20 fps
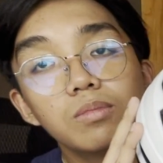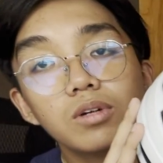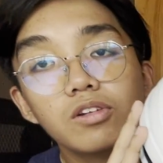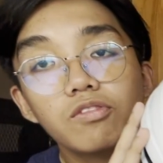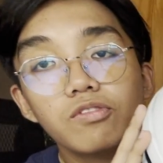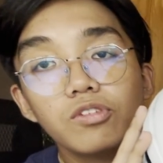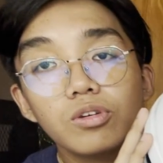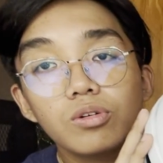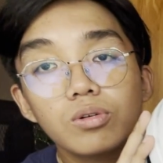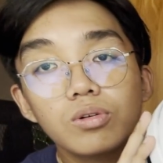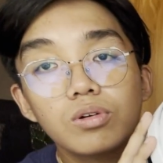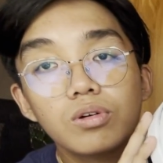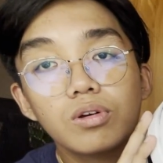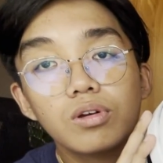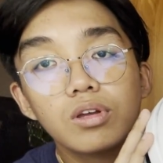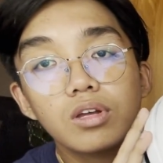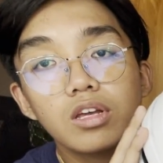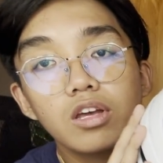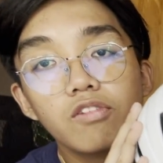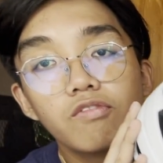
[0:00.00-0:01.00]
review
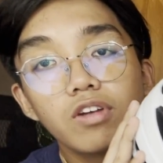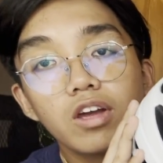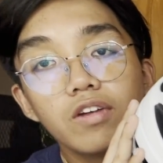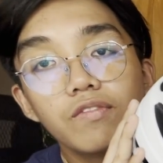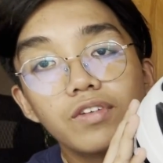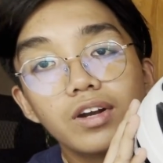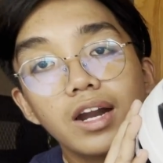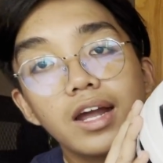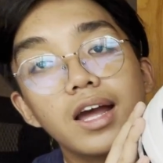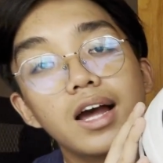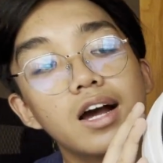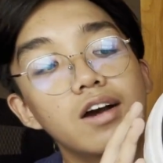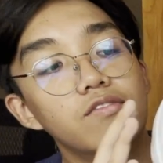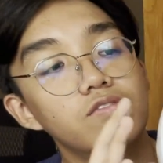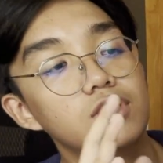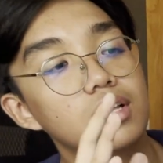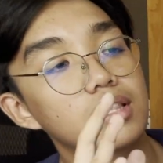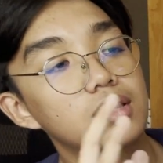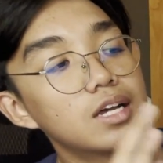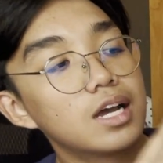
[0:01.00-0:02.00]
if ever I have
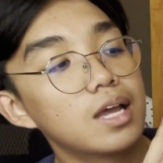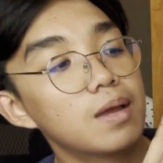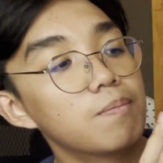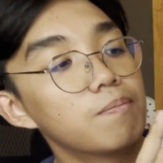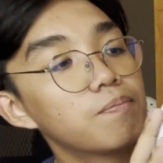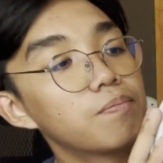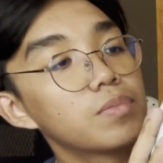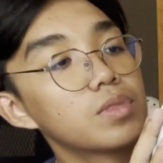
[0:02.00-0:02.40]
the time.